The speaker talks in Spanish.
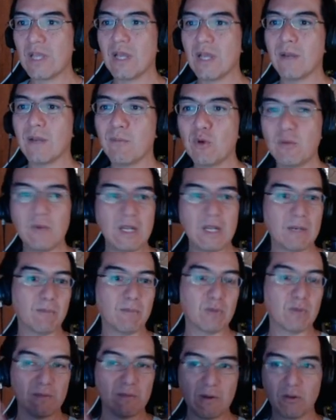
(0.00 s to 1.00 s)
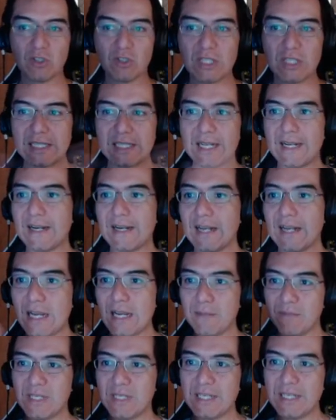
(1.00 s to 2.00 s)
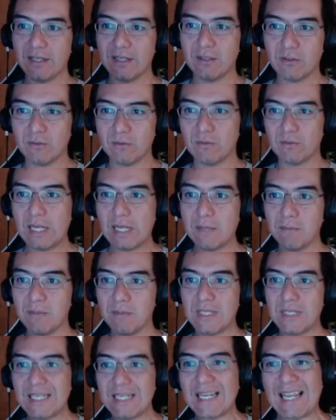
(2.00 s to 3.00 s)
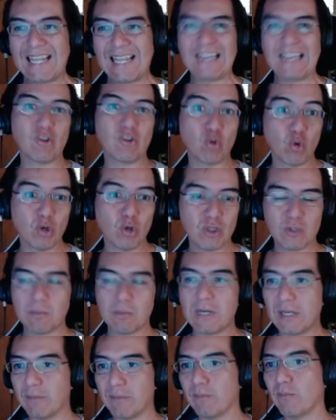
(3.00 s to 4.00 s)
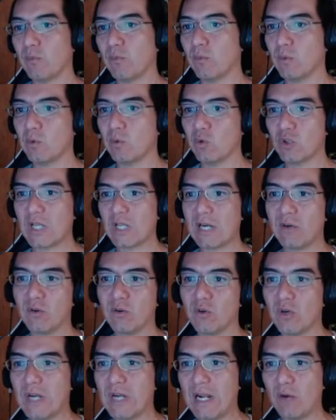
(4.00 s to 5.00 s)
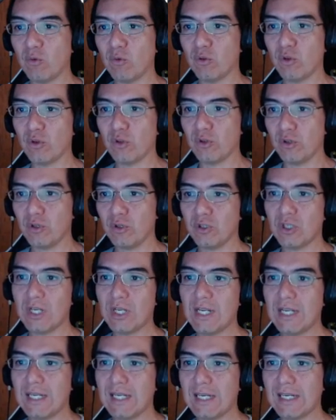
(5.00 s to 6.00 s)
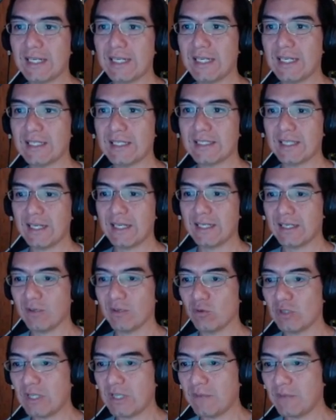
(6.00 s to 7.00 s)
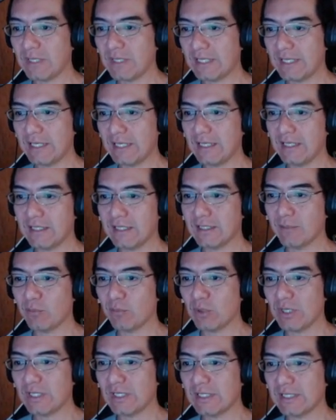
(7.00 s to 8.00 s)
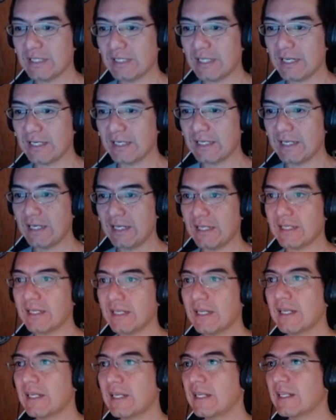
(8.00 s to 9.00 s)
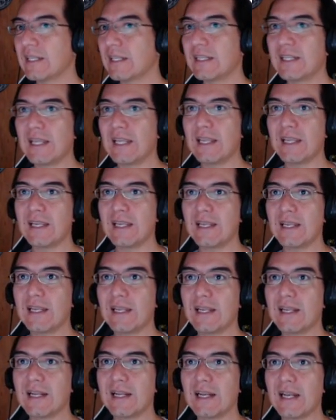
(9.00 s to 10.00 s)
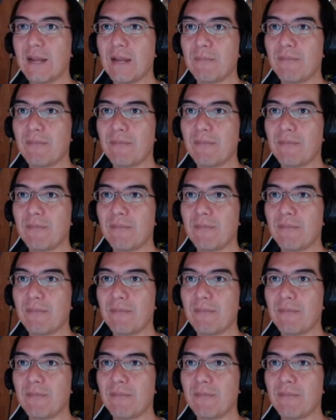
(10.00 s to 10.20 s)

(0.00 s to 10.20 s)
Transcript: Muy bien, pues vamos a instalar MGL, MGL Tools para usarlo con Autodoc. Aquí está el ejecutable que se puede descargar de la